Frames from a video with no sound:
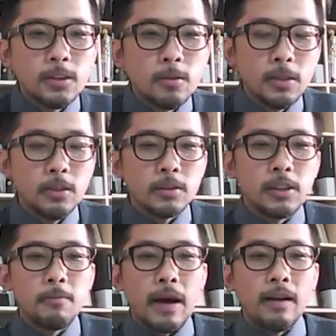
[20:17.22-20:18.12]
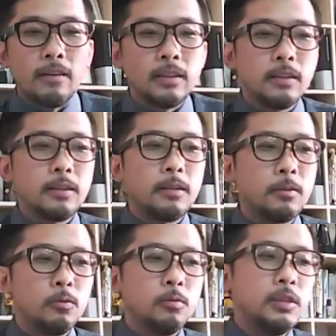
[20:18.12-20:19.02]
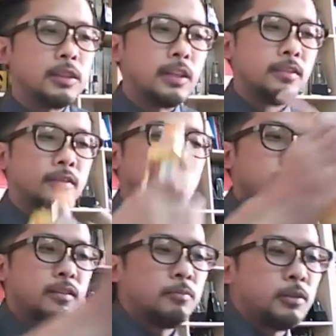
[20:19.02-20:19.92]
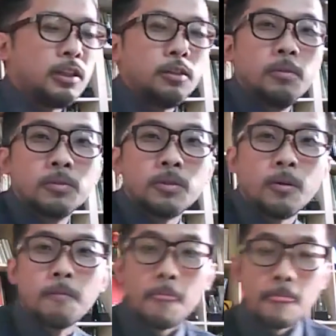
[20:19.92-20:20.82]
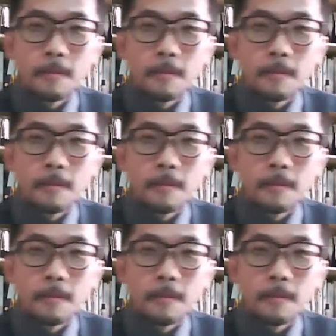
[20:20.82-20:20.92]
李宗敏有签牌哈，五一三不知道有没有中，